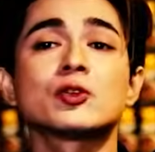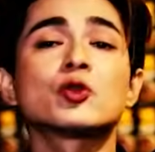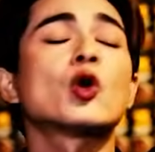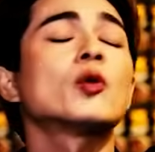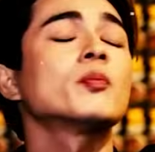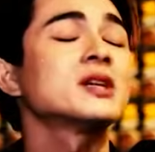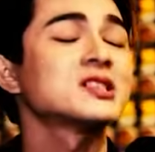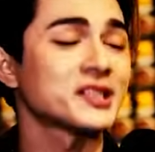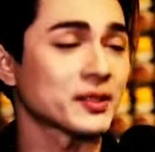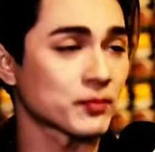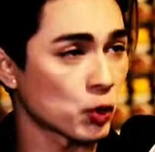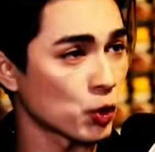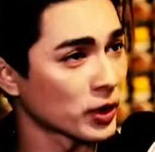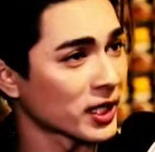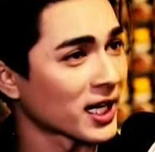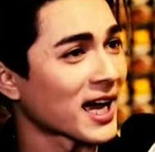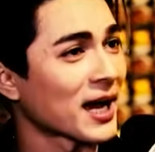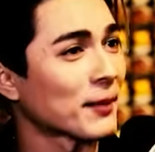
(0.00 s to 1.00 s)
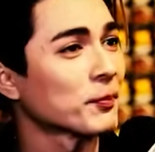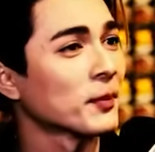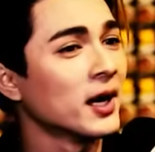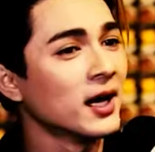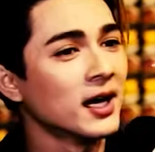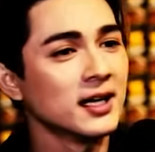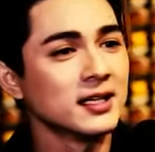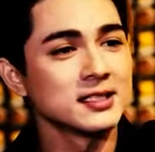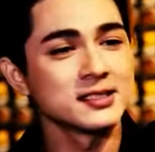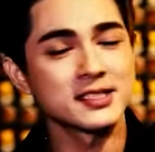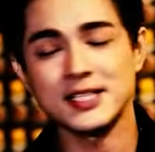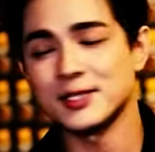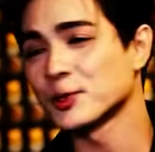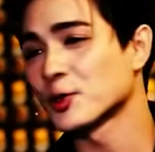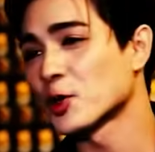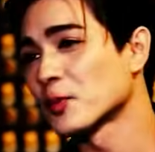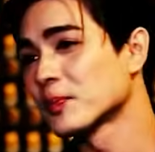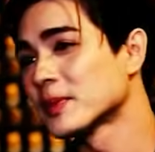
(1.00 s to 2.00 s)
ริงๆทุกคนมีสิทธิ์พูดนะครับจริงๆทุกค